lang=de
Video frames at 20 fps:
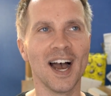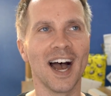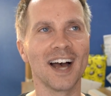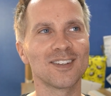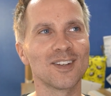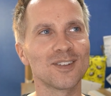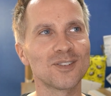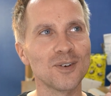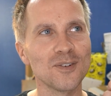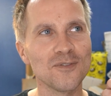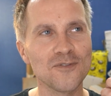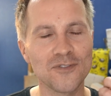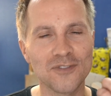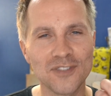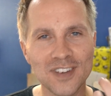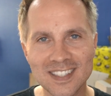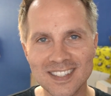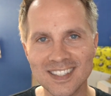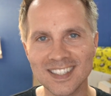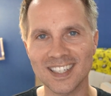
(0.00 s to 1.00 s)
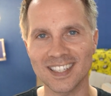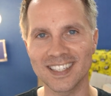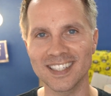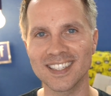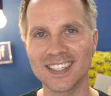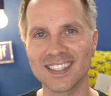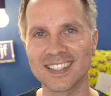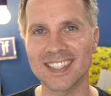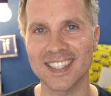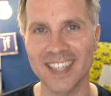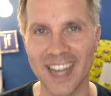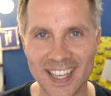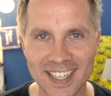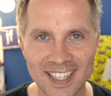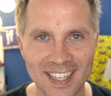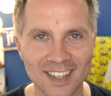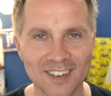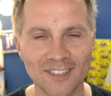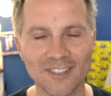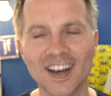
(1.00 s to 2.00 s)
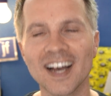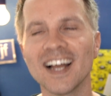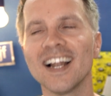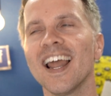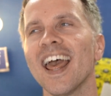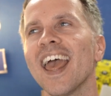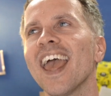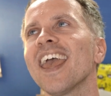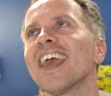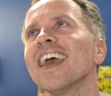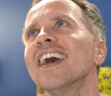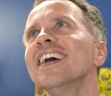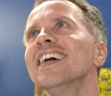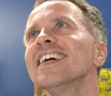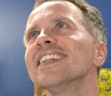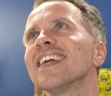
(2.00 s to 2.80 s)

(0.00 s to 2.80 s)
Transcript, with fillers: Also so ein wissentliches Lächeln, weil ey,